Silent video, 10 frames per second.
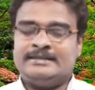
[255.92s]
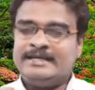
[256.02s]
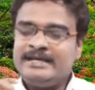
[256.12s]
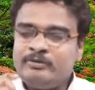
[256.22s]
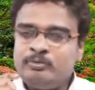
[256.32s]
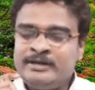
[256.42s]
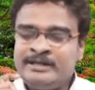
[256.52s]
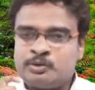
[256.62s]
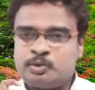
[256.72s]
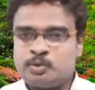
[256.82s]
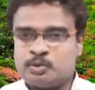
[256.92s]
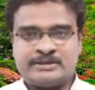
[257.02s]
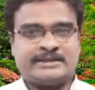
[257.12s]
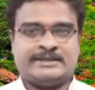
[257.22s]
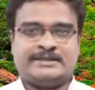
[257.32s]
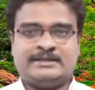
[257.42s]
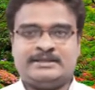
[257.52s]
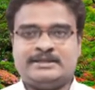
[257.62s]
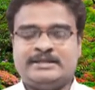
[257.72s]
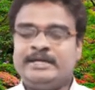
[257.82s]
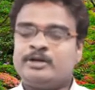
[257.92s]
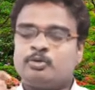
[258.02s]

దేవుని దూత ఈ